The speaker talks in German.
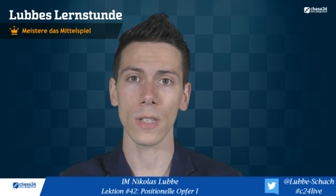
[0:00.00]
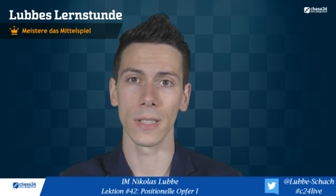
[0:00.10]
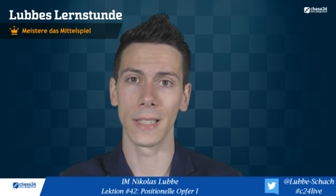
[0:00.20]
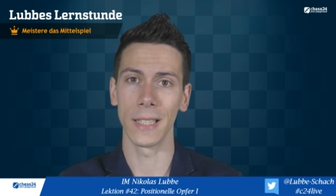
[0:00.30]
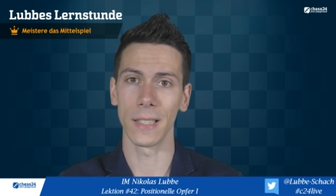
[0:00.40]

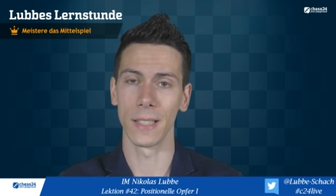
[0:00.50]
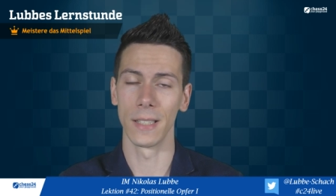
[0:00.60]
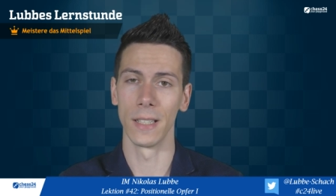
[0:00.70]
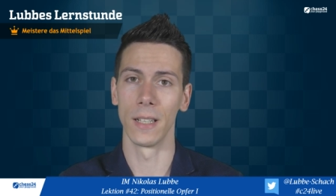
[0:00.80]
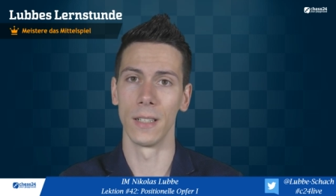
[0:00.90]
geht es
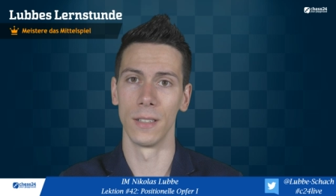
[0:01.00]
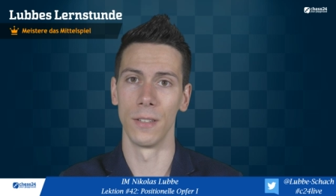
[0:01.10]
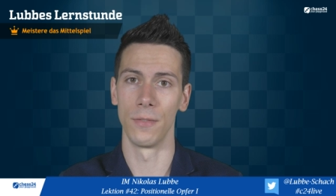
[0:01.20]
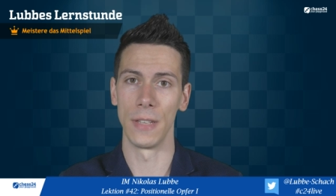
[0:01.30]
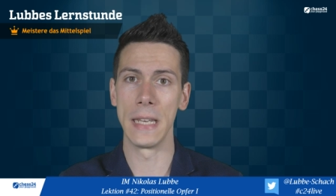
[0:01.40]
hier
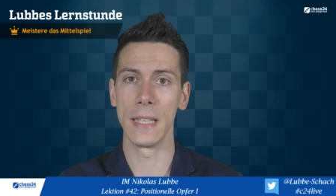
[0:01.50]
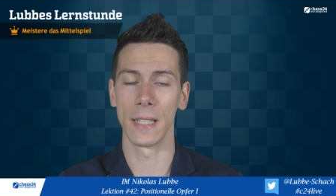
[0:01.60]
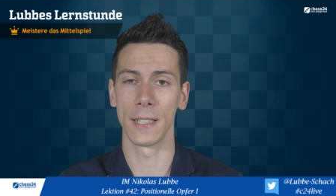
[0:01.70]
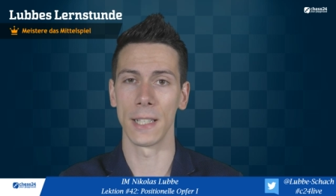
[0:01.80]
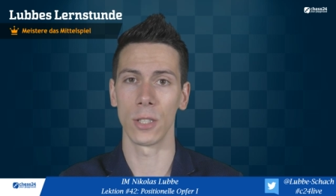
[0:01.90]
äh,
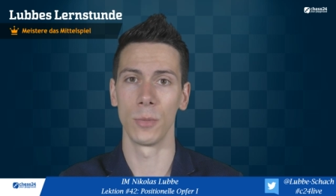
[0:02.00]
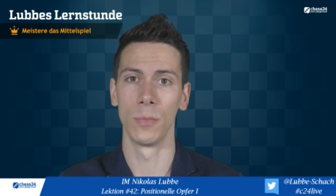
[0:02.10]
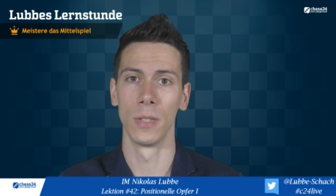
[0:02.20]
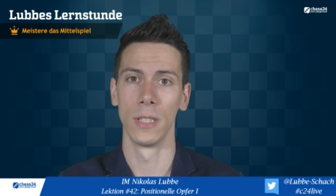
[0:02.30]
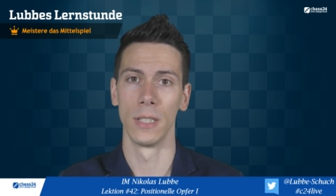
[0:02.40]
weniger
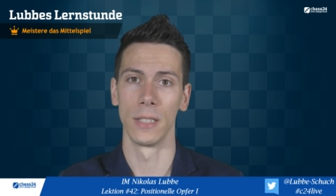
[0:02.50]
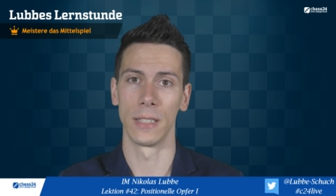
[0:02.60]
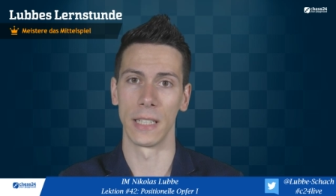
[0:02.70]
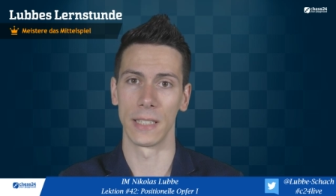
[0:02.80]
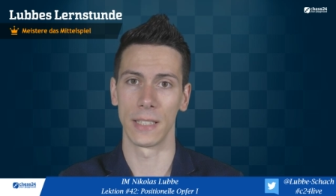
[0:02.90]
darum,
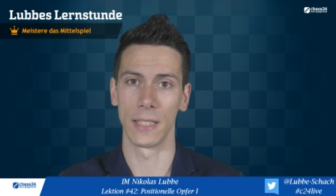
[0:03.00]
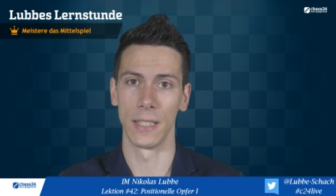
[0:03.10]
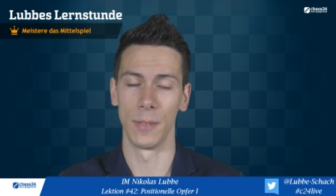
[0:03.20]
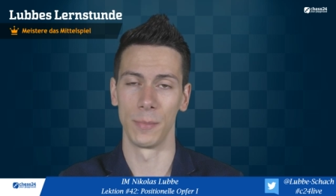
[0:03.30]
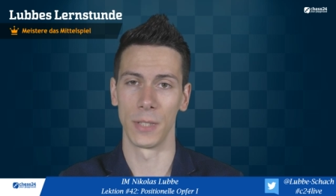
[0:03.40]
dass
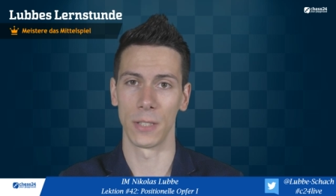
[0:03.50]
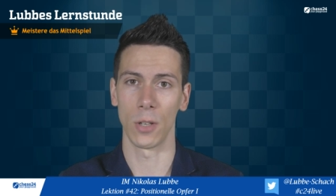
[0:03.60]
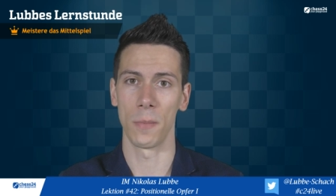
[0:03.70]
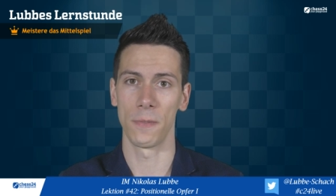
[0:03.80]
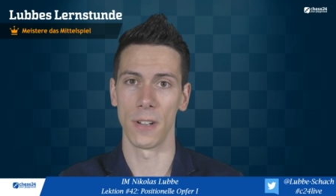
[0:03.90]
ähm, das
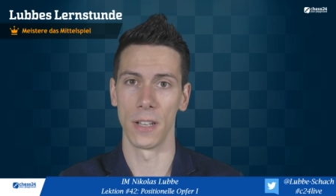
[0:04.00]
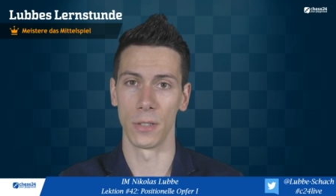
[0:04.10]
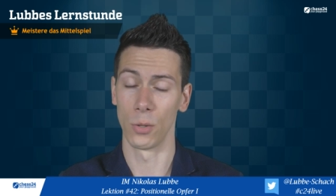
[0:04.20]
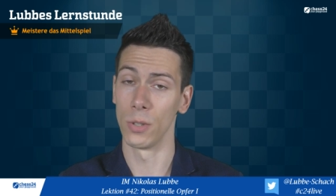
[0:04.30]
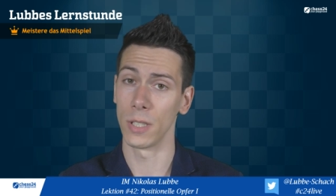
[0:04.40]
Opfer
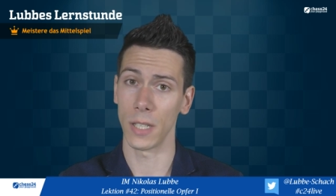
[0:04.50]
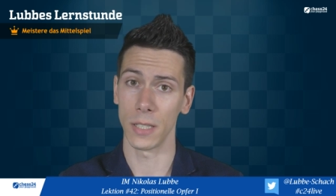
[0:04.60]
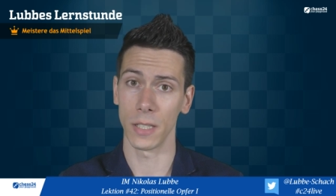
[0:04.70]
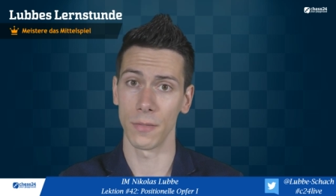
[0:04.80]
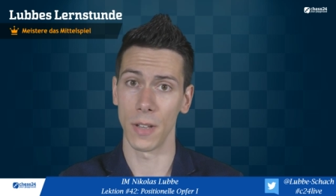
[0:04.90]
einen
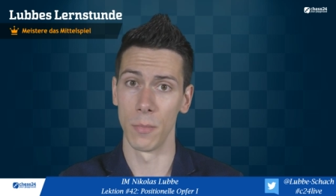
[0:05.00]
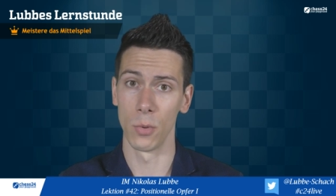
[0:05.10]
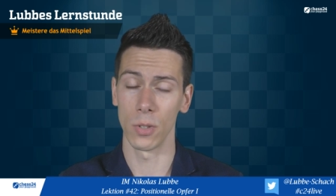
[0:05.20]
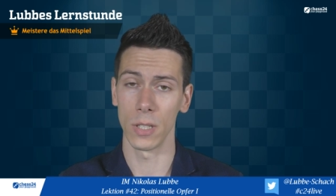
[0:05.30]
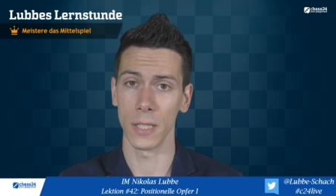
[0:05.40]
Königsangriff
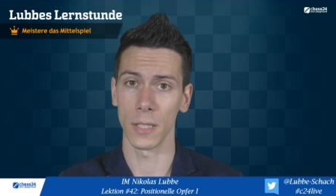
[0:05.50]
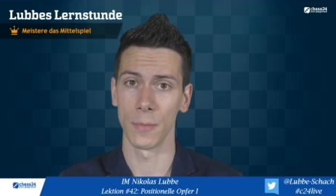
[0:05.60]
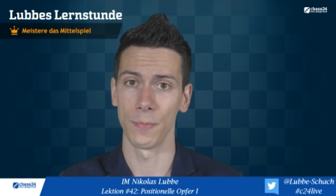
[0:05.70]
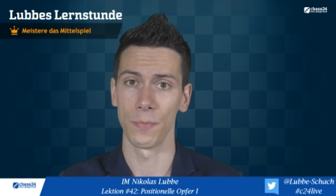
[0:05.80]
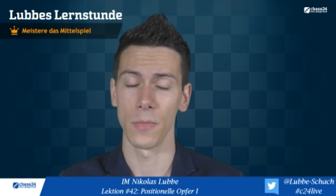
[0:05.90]
ermöglicht
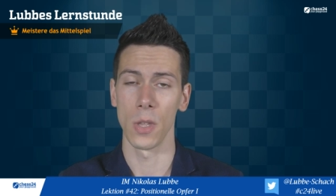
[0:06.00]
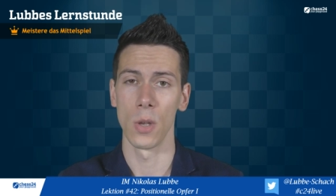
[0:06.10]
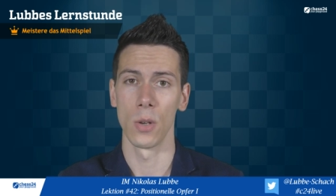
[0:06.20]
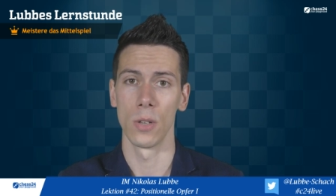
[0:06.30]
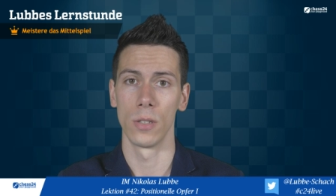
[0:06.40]

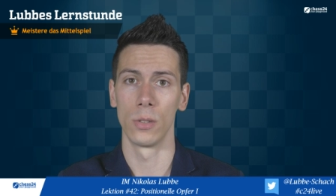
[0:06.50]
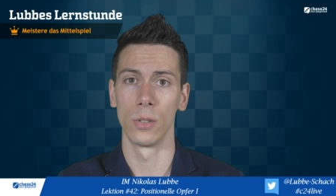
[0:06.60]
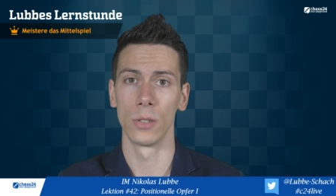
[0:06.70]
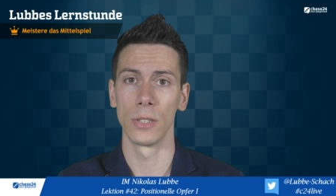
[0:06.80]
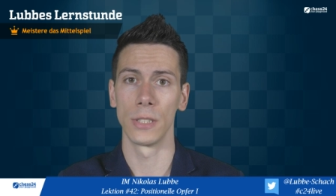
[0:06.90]

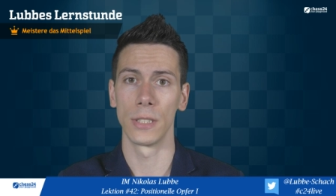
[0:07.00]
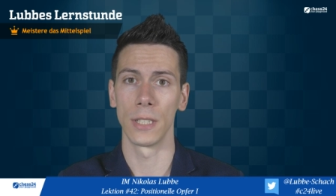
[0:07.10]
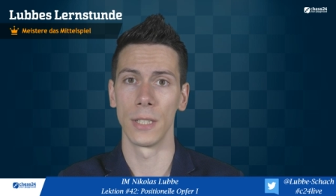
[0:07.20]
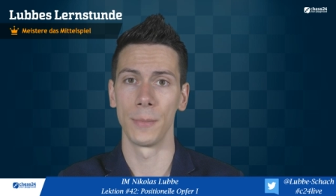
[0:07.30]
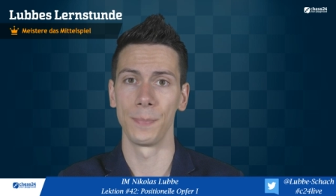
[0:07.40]
und
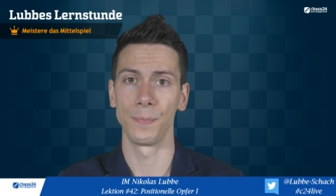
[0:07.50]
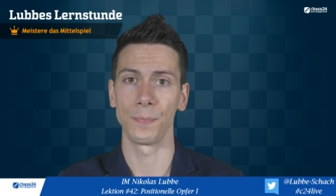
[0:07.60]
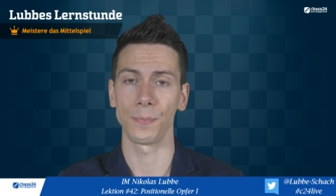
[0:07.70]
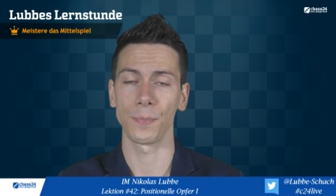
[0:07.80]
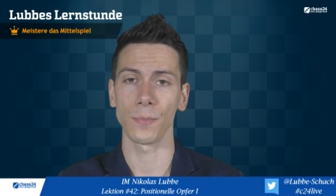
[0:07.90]
ähm,
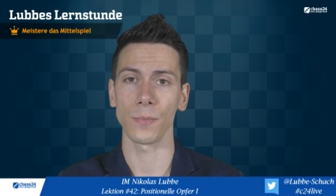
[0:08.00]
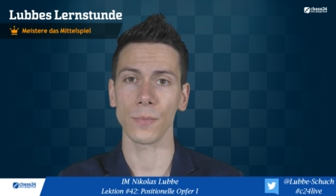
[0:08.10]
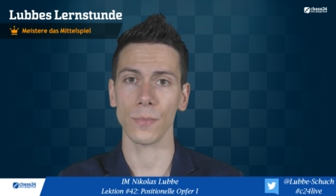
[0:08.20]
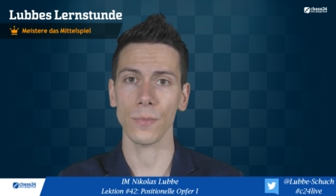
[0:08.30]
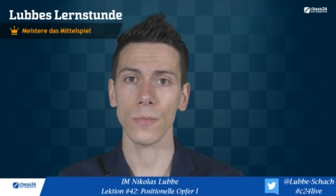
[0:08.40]

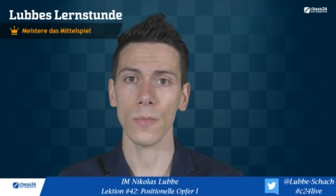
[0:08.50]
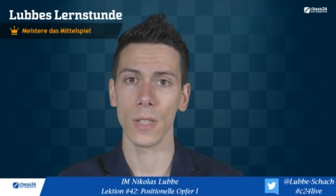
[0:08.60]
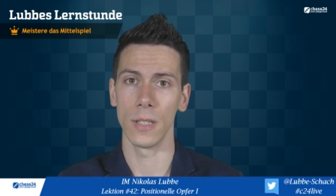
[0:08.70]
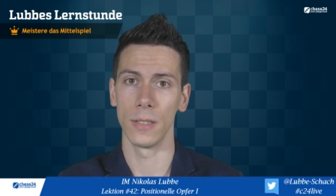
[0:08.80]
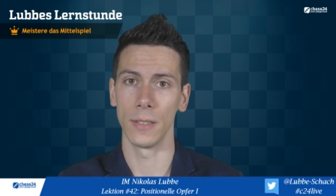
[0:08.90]

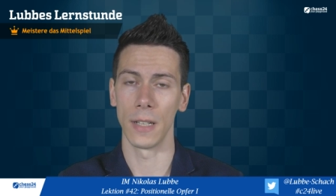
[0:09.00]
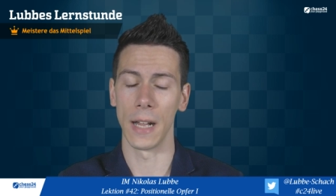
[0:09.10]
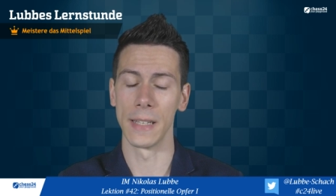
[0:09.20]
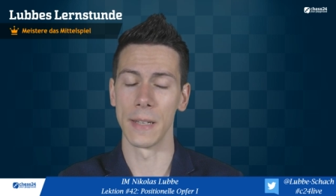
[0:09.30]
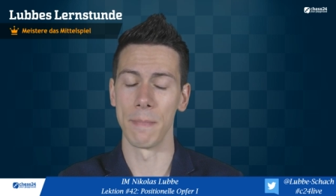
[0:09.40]

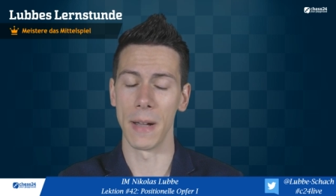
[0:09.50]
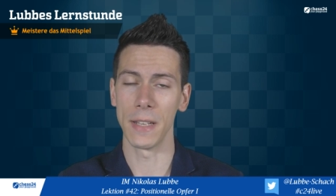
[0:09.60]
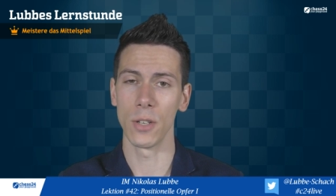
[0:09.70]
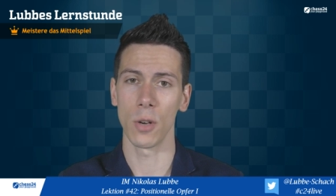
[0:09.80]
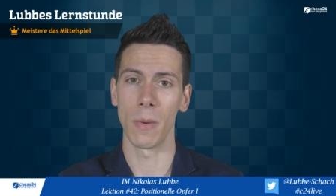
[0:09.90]

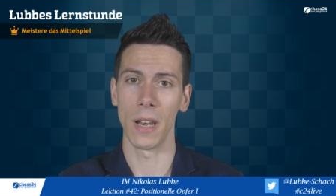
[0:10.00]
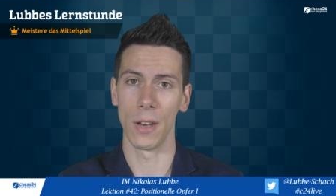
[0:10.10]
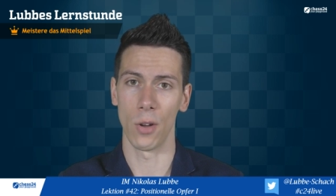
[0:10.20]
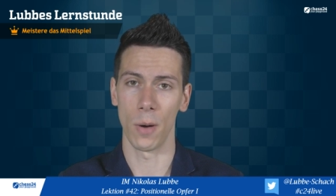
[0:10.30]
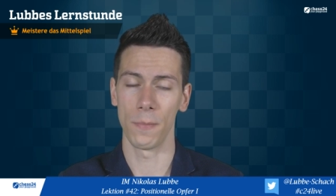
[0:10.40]
allgemein nochmal
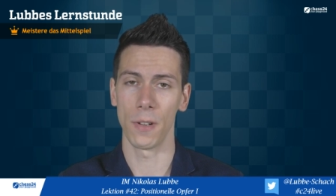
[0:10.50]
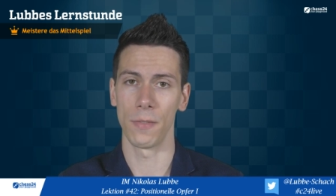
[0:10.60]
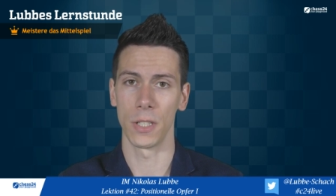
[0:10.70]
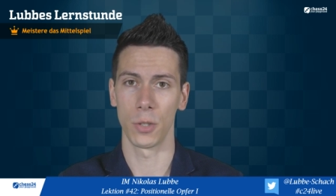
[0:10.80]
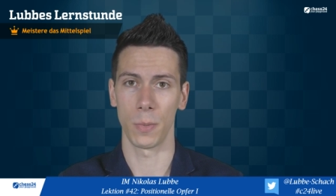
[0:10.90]
ein Opfer.
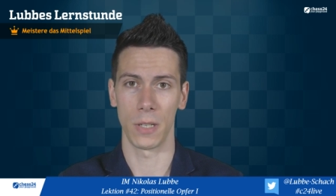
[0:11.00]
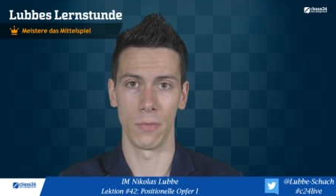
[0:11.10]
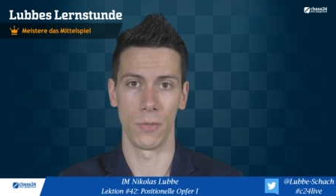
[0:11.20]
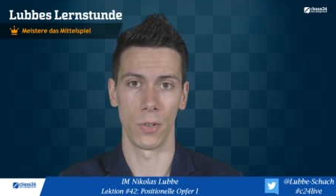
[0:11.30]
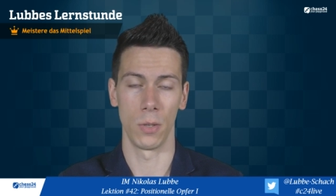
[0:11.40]
Wann sprechen
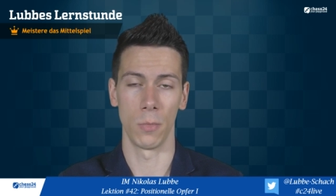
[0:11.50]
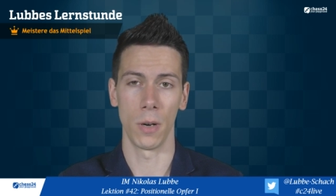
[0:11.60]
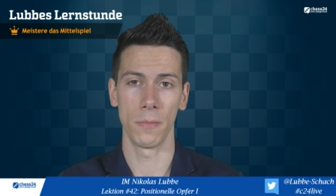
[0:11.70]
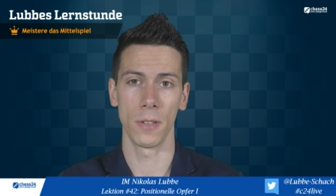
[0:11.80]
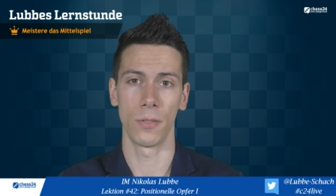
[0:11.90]
wir von einem
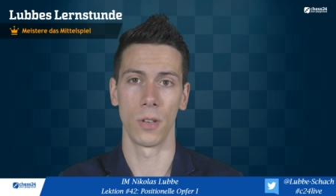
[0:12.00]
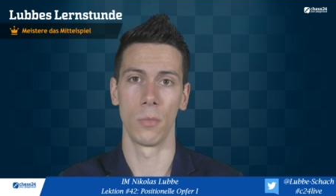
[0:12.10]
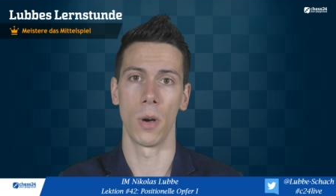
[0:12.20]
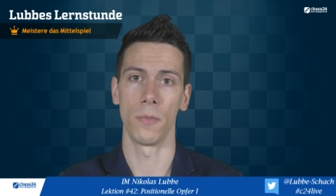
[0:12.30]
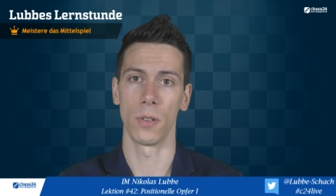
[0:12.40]
Opfer? Von einem
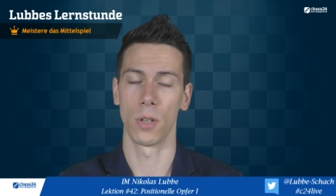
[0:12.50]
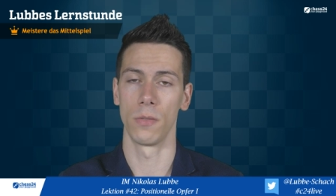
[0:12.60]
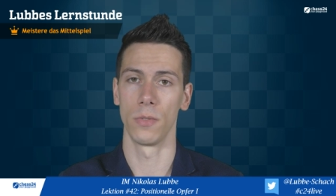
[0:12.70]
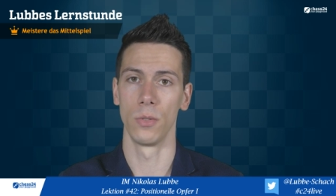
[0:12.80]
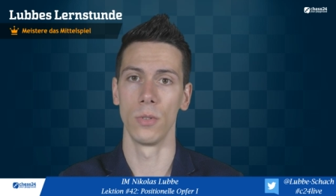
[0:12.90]
Opfer
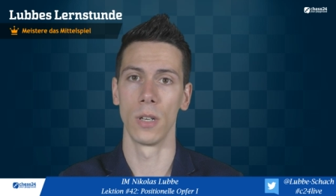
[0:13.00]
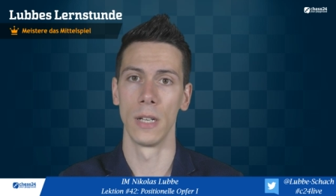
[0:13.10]
können wir nur